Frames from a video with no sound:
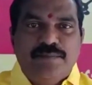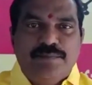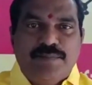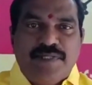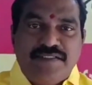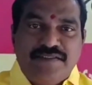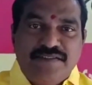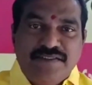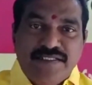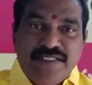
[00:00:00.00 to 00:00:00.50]

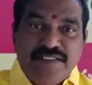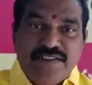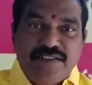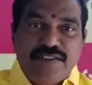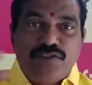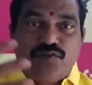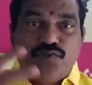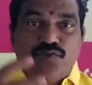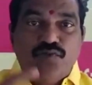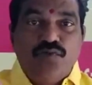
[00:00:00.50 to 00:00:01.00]
పెద్ద
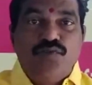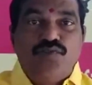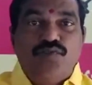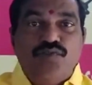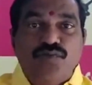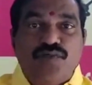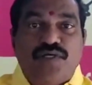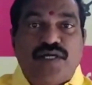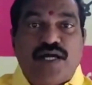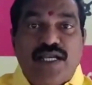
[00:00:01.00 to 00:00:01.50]
ఎత్తున
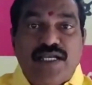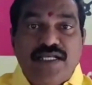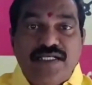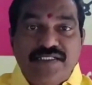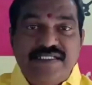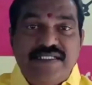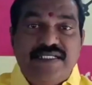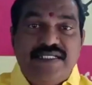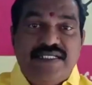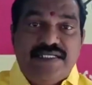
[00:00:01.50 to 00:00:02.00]
స్కూల్స్
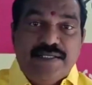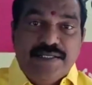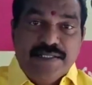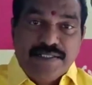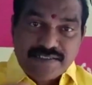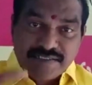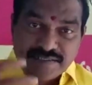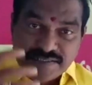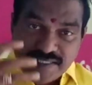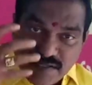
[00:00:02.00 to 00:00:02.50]
కాలేజీలని
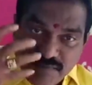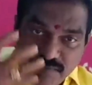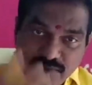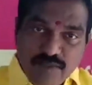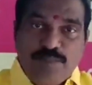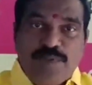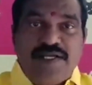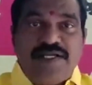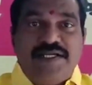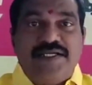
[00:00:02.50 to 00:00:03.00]

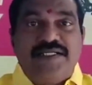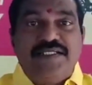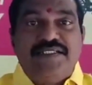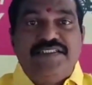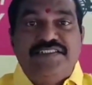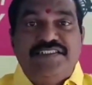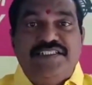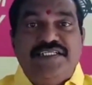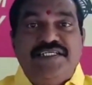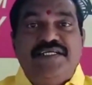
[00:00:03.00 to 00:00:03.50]
సెలవులు
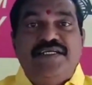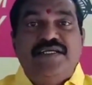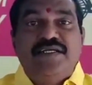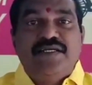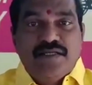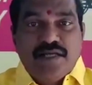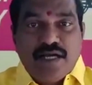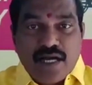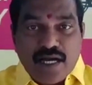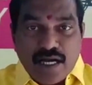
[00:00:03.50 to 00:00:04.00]
ప్రకటించి
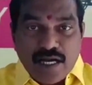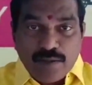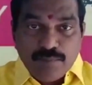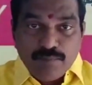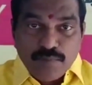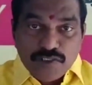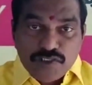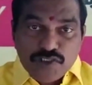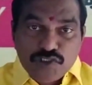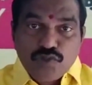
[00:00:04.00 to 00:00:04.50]
ఆ
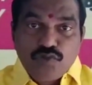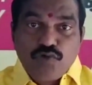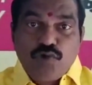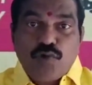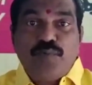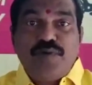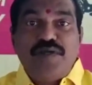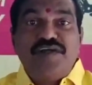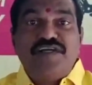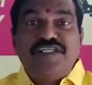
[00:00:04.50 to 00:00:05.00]
బస్సులను
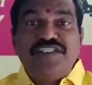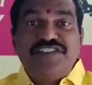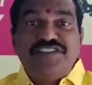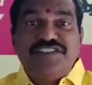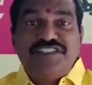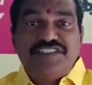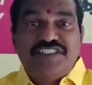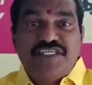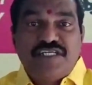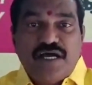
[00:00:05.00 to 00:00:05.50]

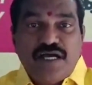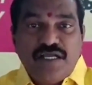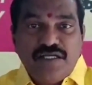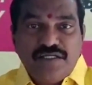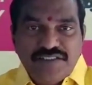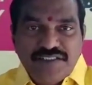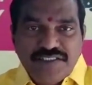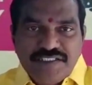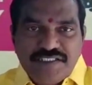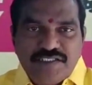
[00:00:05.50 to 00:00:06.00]
ఉపయోగించి
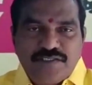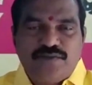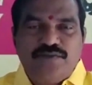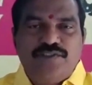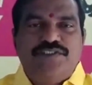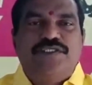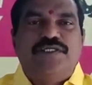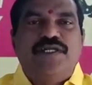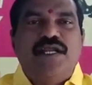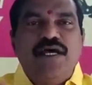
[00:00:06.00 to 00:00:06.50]
జనాలను
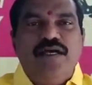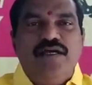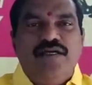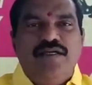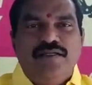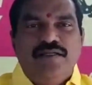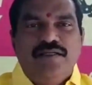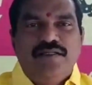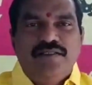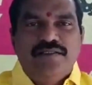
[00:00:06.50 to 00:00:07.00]
తీసుకొచ్చిన
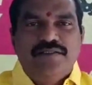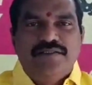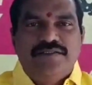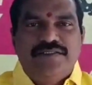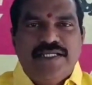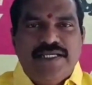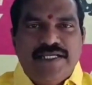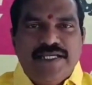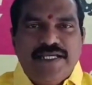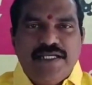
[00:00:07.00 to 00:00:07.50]

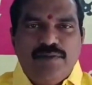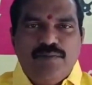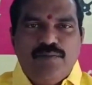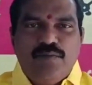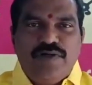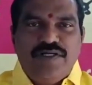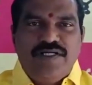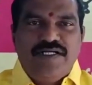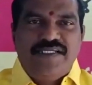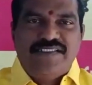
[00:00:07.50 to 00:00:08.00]

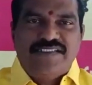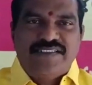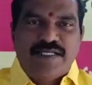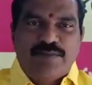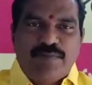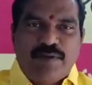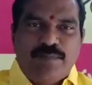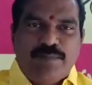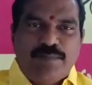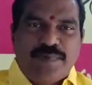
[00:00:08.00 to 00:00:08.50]
జగన్మోహన్ రెడ్డి
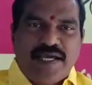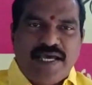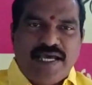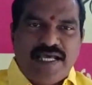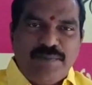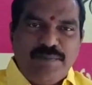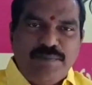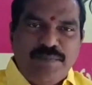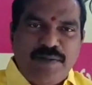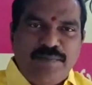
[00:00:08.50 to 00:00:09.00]
సభ
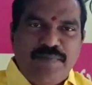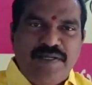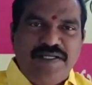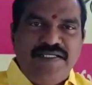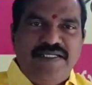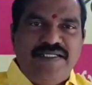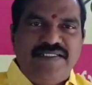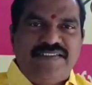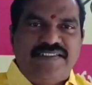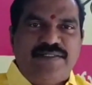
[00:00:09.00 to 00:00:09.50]

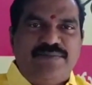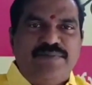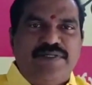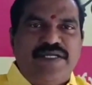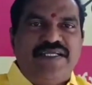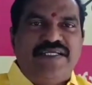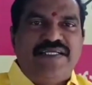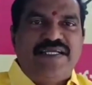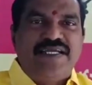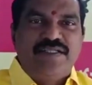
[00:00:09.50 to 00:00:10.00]
ప్రారంభమయ్యే
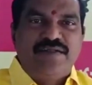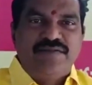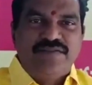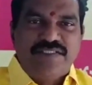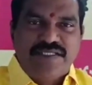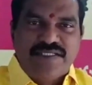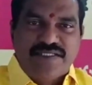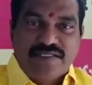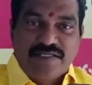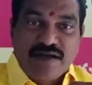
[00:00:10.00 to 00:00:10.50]
సమయానికి
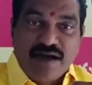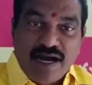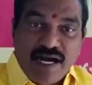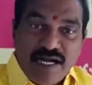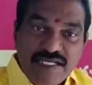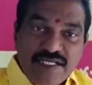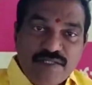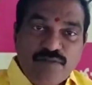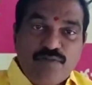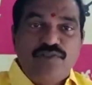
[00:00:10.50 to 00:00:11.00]
ఏదైతే
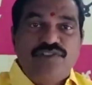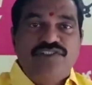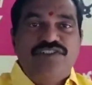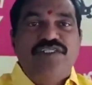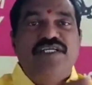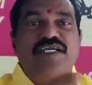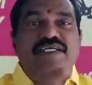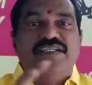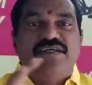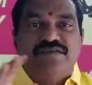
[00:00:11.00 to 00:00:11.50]
ఖాళీ
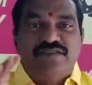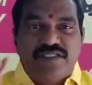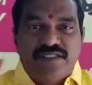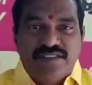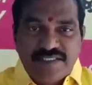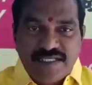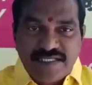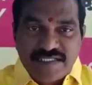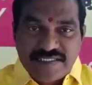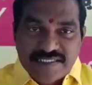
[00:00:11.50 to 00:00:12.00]
కుర్చీలు ఏదైతే
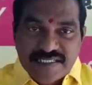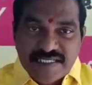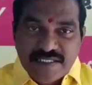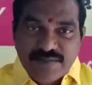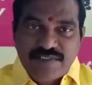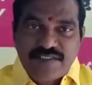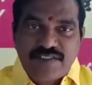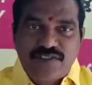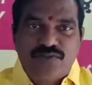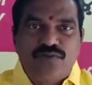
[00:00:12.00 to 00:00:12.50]

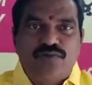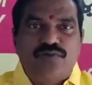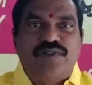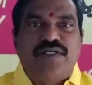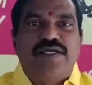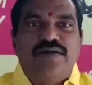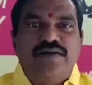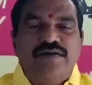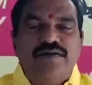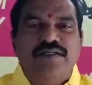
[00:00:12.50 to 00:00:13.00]
దర్శనమిస్తూ
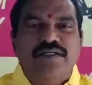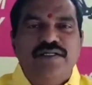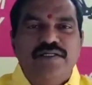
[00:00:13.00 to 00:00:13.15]
ఉన్నాయో